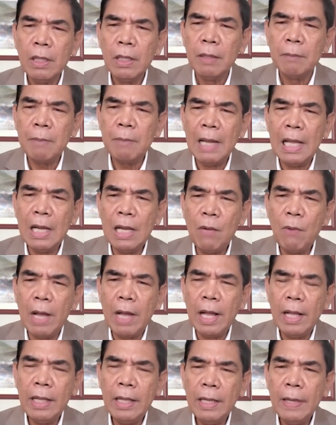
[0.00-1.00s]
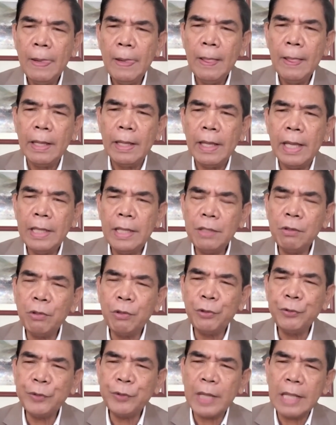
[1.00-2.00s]
Pangalawa, eh yung
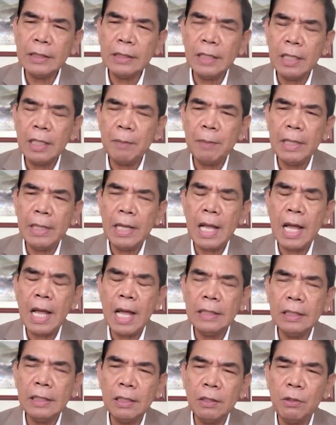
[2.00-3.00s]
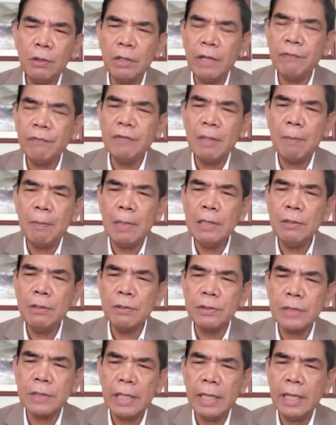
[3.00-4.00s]
kontrata naman ng ating
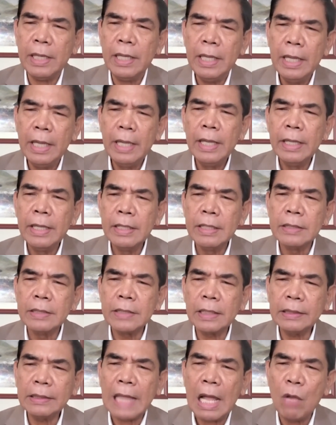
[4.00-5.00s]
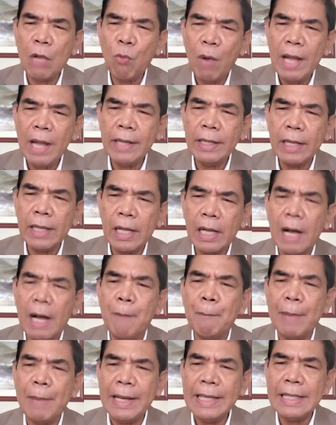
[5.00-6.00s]
OFWs eh sa Taiwan na ah,
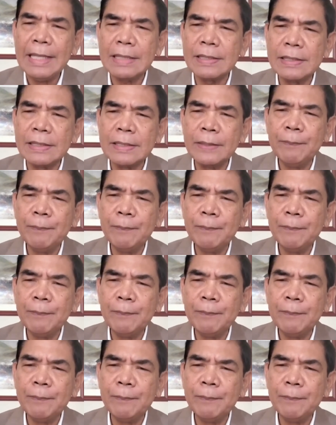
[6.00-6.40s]
companies.